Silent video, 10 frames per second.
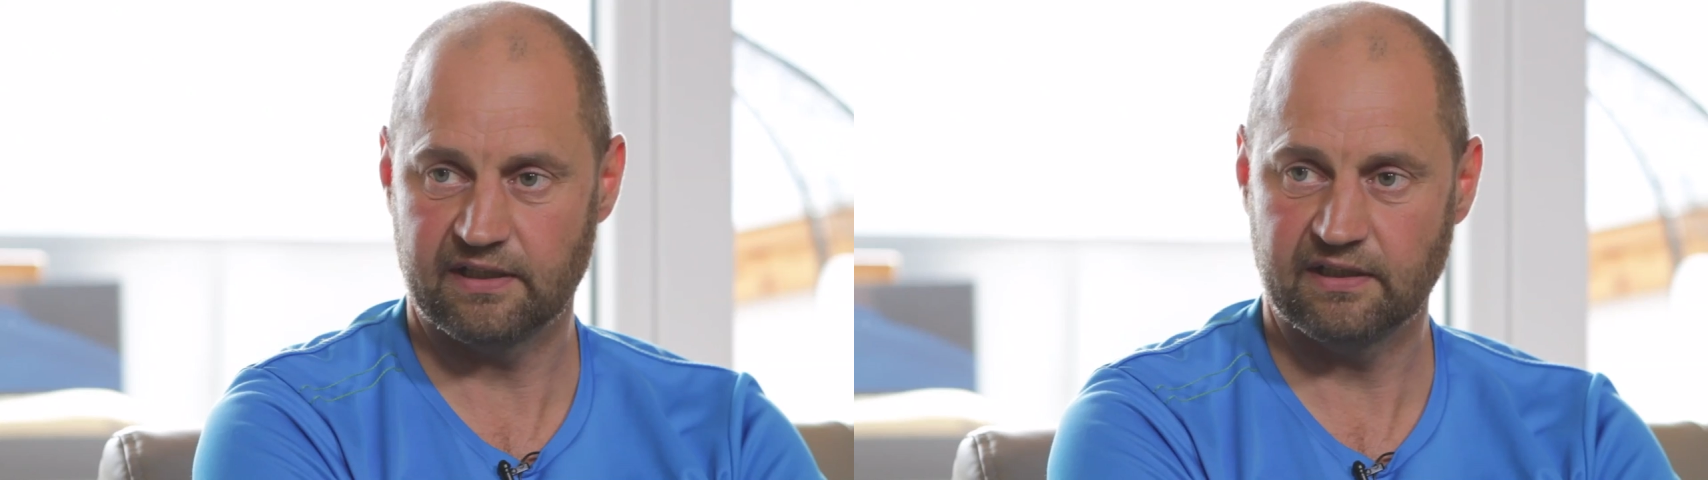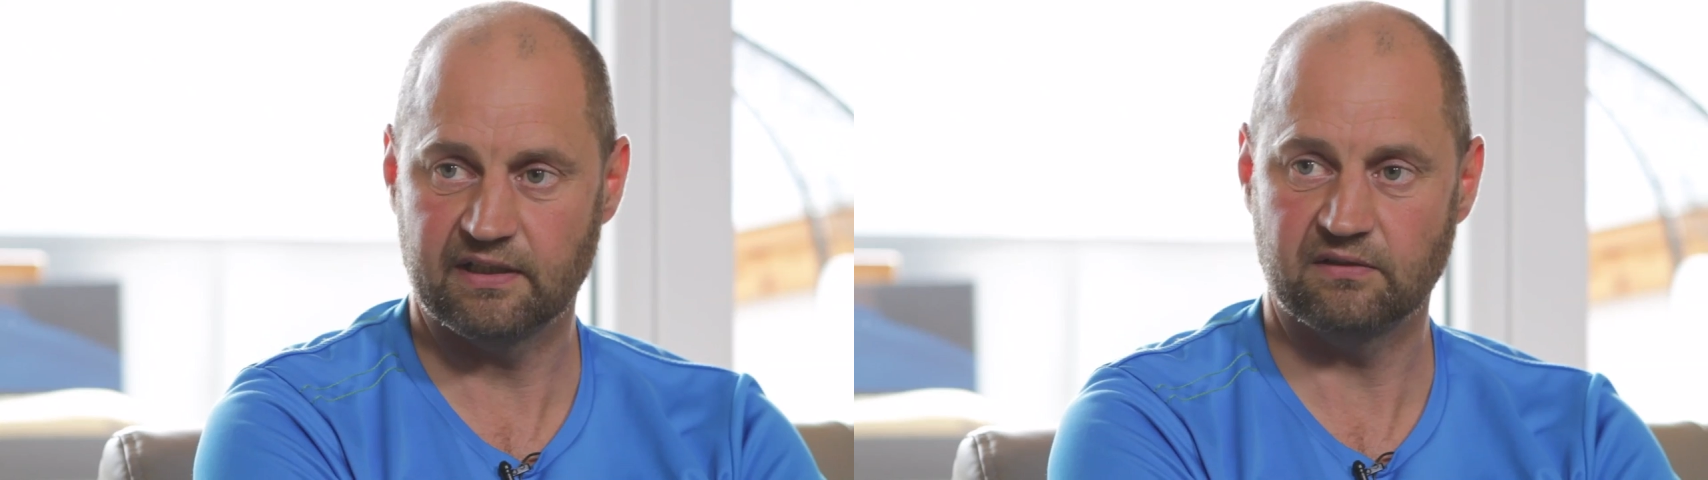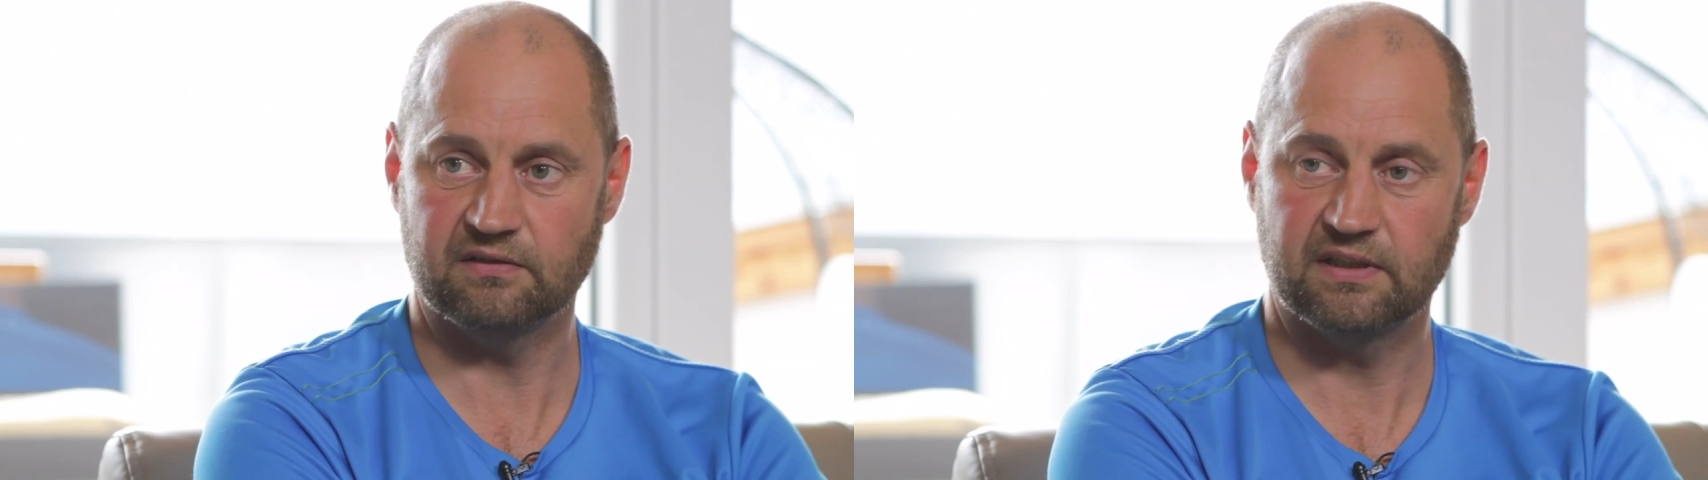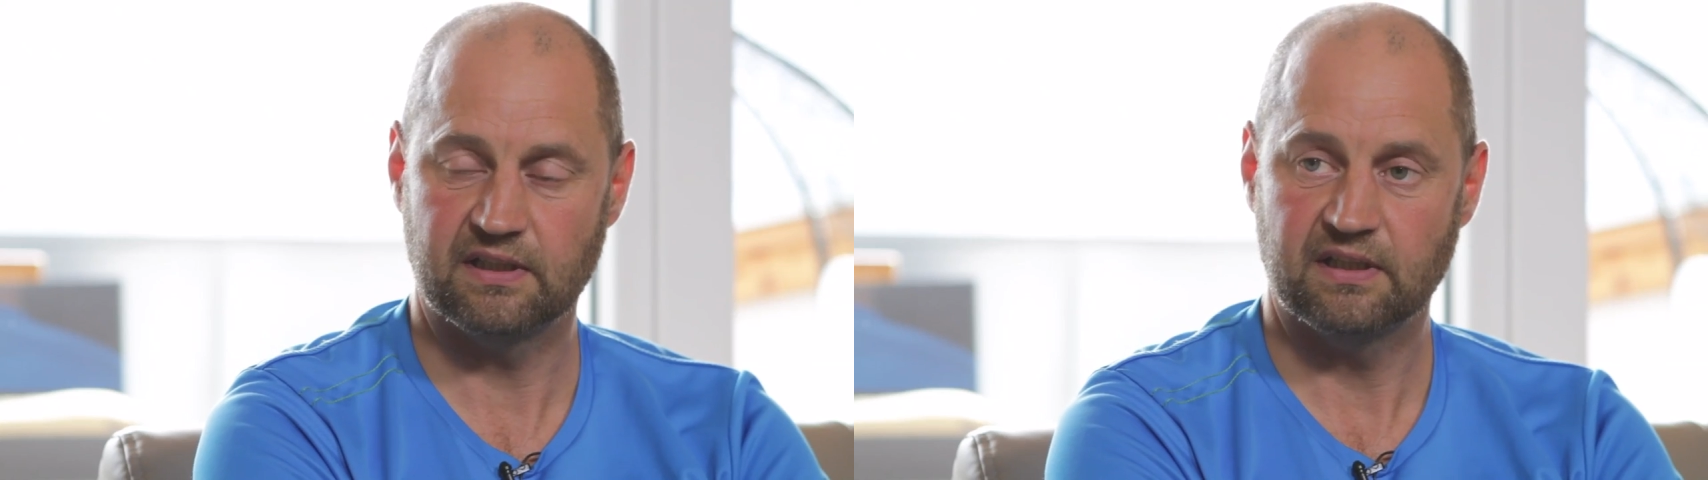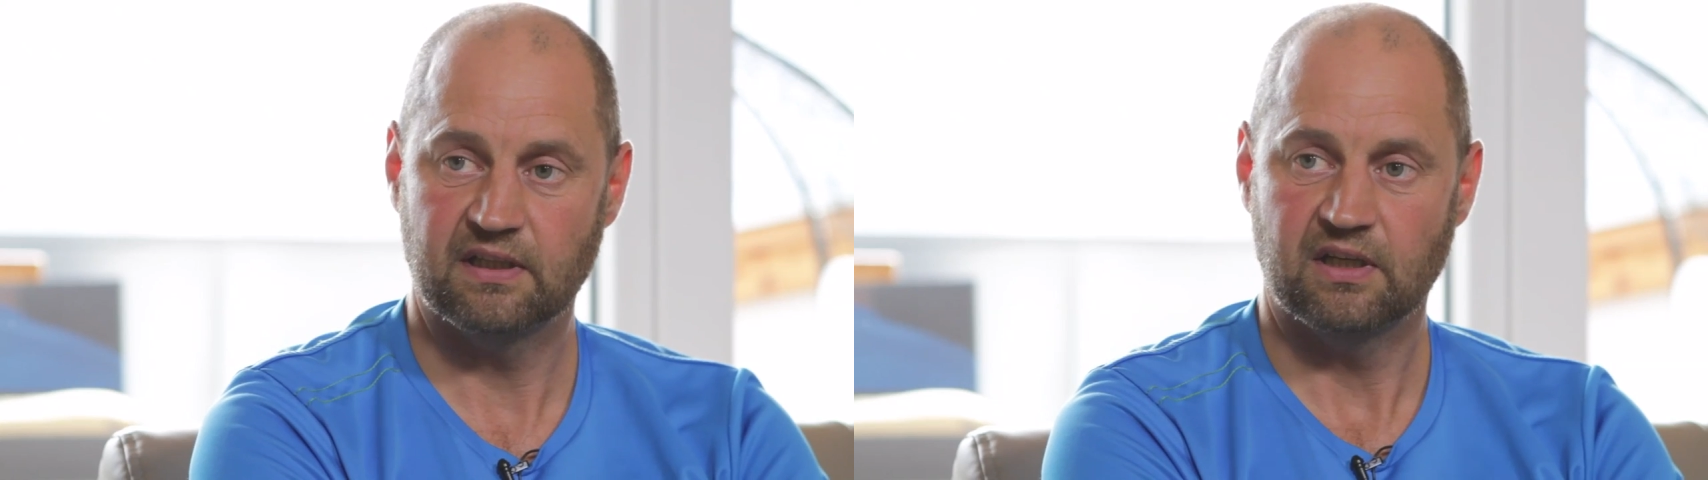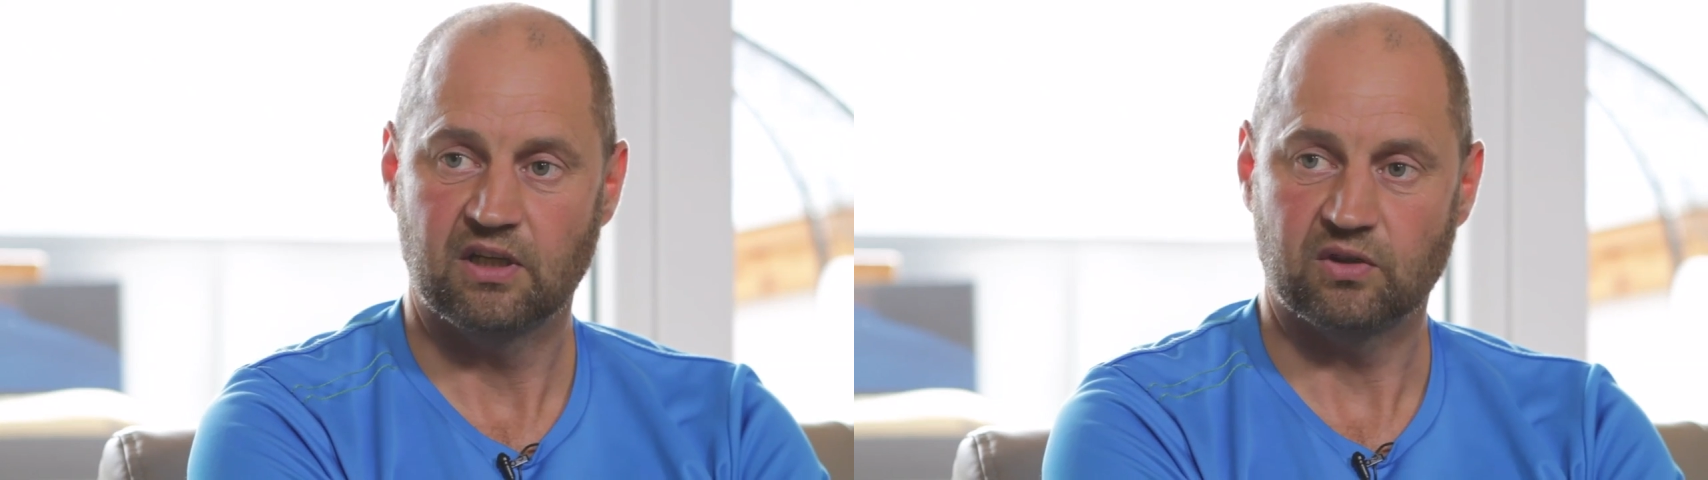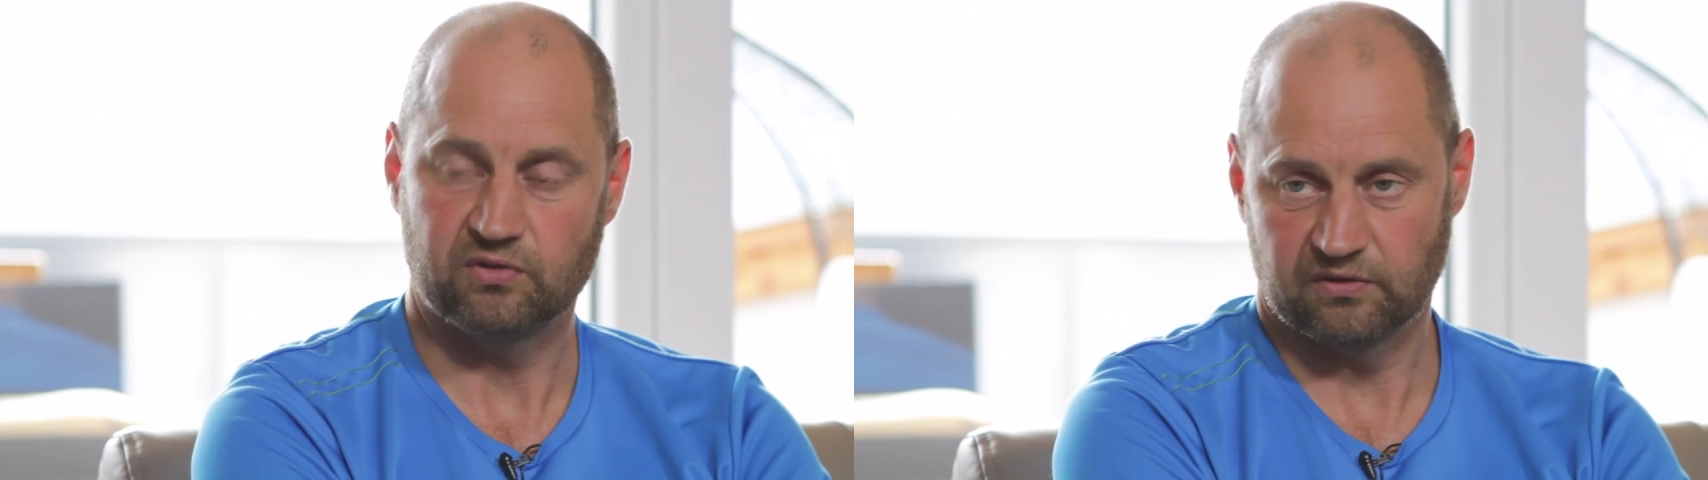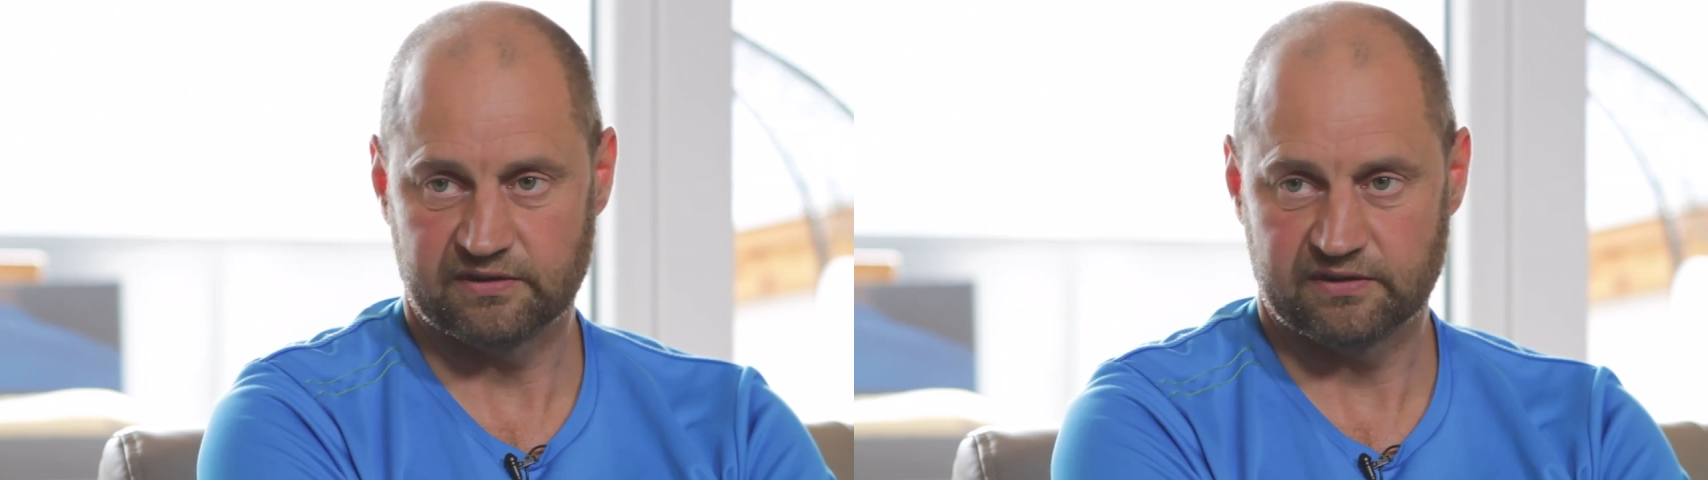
eingeholt. Und da